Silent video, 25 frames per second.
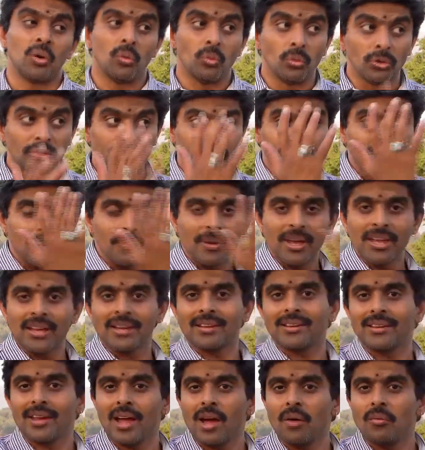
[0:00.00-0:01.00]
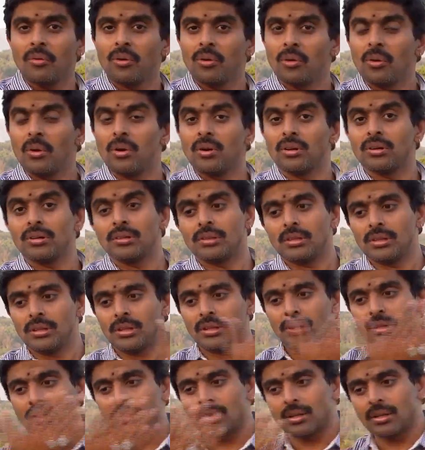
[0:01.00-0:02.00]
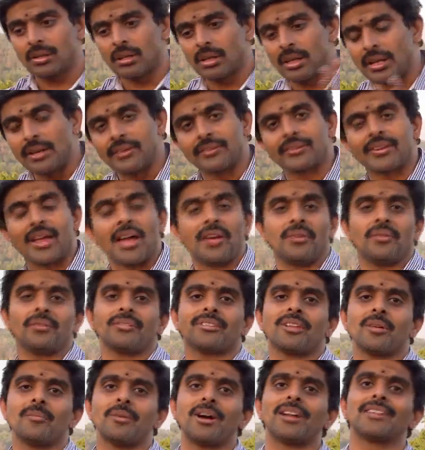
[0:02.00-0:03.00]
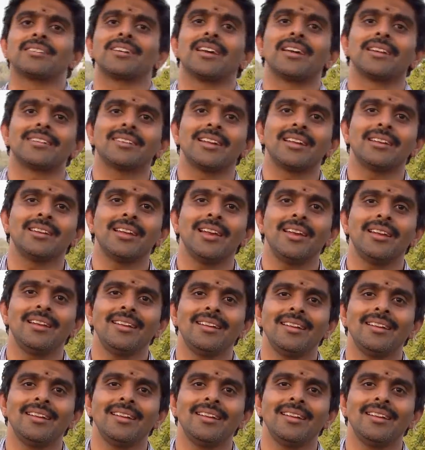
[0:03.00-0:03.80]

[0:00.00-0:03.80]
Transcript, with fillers: उस समय क्या वो लोग इंसानों से बात करते थे